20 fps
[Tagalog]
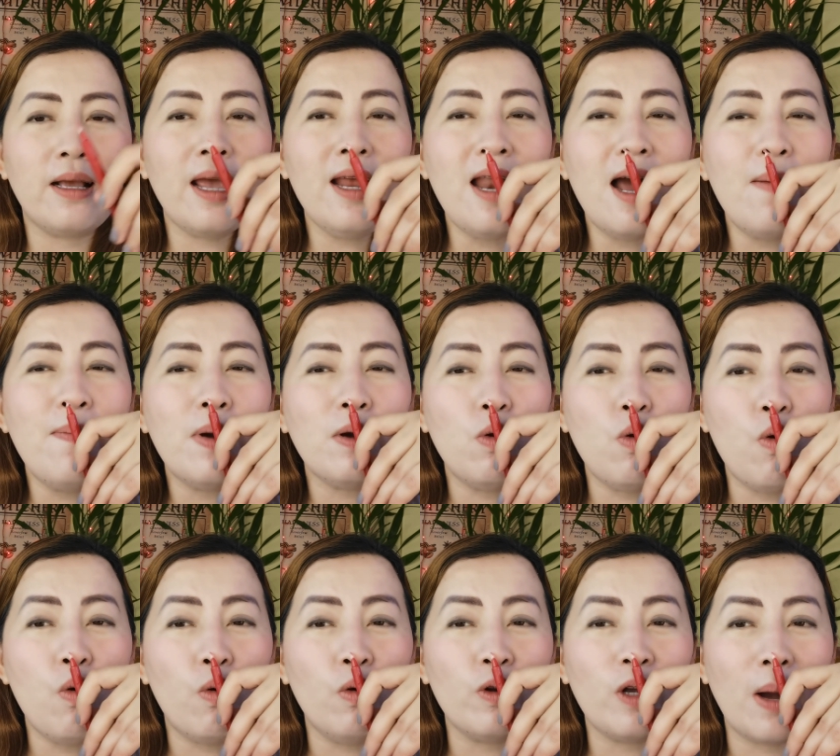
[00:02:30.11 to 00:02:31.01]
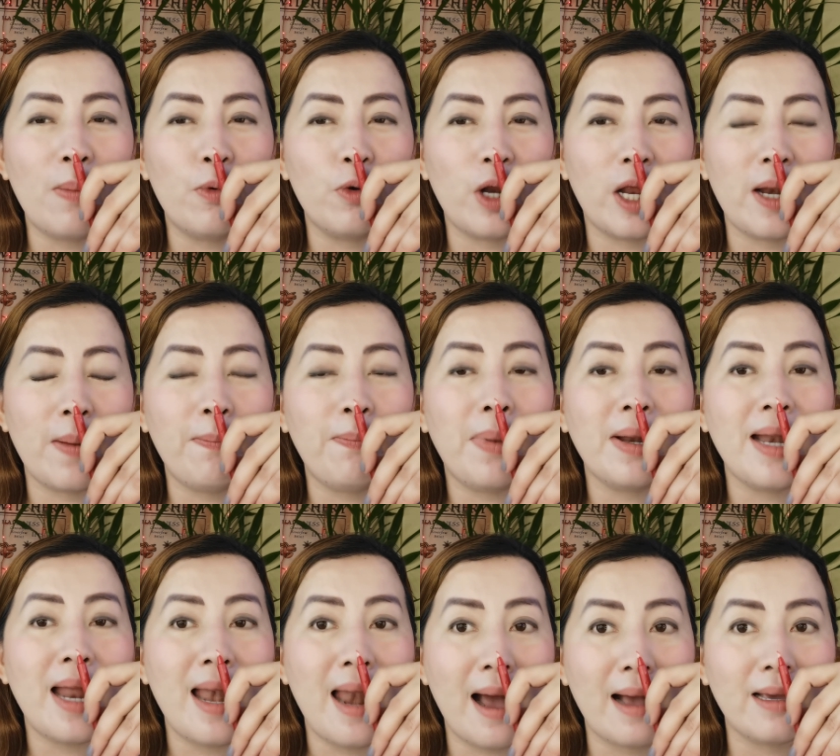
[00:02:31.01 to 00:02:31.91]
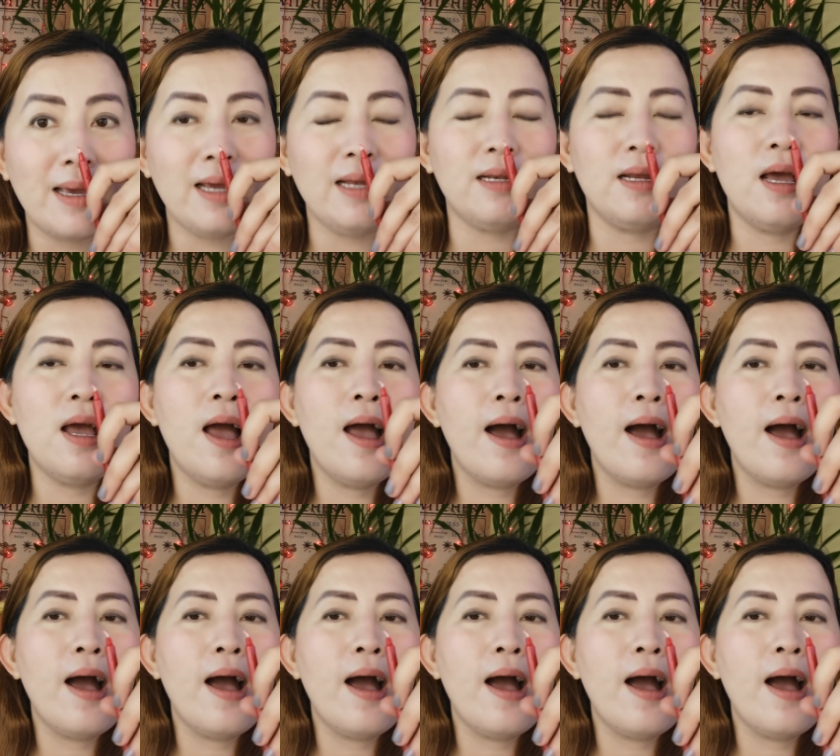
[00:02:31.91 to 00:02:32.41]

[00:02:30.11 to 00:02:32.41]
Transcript: kailangang magukol ka muna ng panalangin.